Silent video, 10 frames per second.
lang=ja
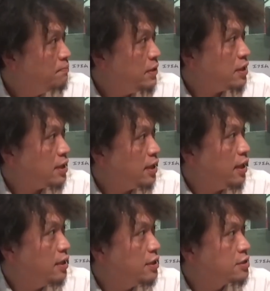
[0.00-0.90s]
3日
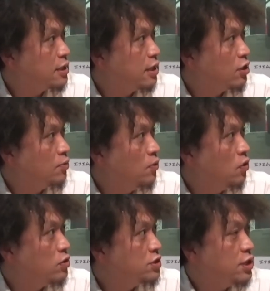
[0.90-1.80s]
なんですけれど
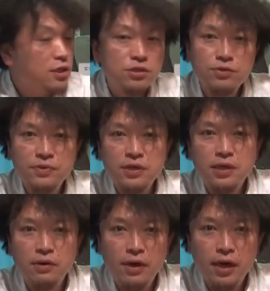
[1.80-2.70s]
も7月の3
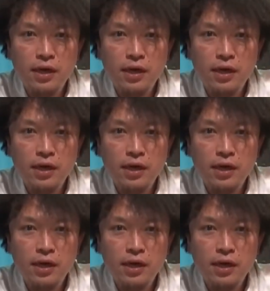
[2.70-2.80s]
日は、